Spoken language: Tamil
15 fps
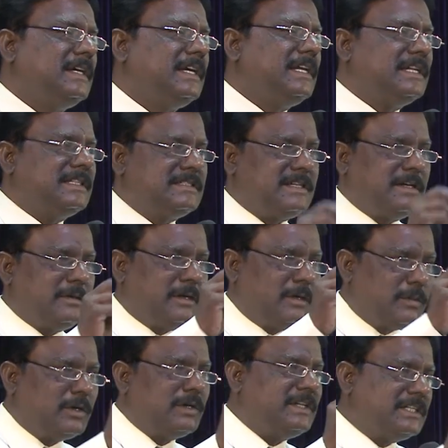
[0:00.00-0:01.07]
இதன் சே
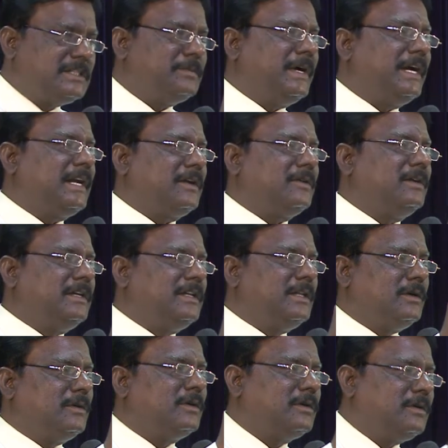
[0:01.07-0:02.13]
அபவுட் திஸ் மேட்டர் ஒன்லி
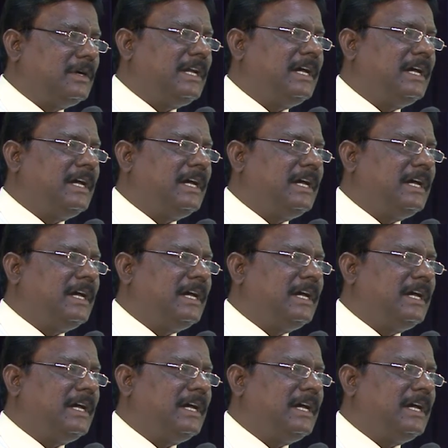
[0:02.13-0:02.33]
இந்த ஒரு